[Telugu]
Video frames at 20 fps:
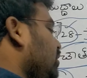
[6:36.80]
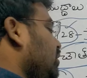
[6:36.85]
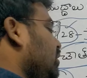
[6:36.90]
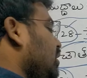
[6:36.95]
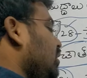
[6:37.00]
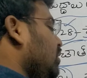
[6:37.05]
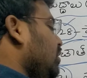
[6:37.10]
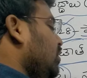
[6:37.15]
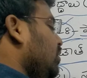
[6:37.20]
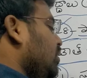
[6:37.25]
ఈ
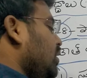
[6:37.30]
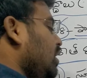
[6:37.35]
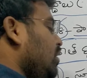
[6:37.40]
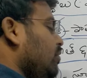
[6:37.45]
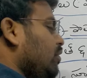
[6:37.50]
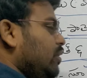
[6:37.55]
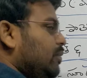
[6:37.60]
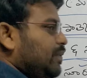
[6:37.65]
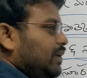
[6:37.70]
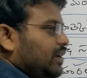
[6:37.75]
యుద్ధంలో కూడా
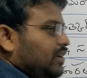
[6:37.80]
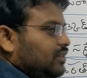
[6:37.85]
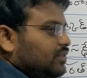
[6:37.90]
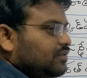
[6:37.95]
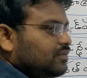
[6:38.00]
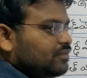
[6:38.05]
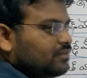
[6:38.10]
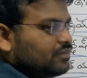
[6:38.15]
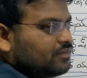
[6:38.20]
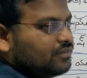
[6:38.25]
ఓడిపోయింది
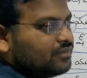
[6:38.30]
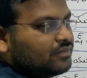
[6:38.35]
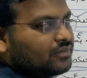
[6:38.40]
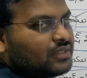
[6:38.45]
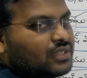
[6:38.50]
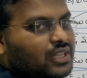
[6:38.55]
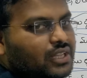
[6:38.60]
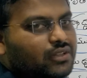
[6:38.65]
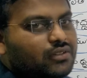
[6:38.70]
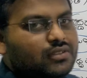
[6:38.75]

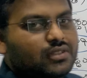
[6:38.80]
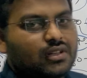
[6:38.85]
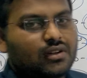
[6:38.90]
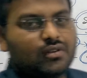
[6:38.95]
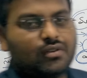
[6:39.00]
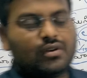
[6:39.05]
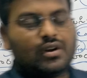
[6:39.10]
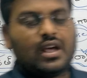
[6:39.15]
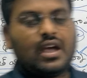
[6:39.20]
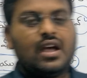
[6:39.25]
ఈ యుద్ధంలో
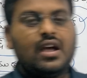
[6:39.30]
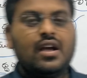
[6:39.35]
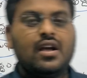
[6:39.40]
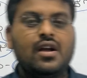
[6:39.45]
కూడా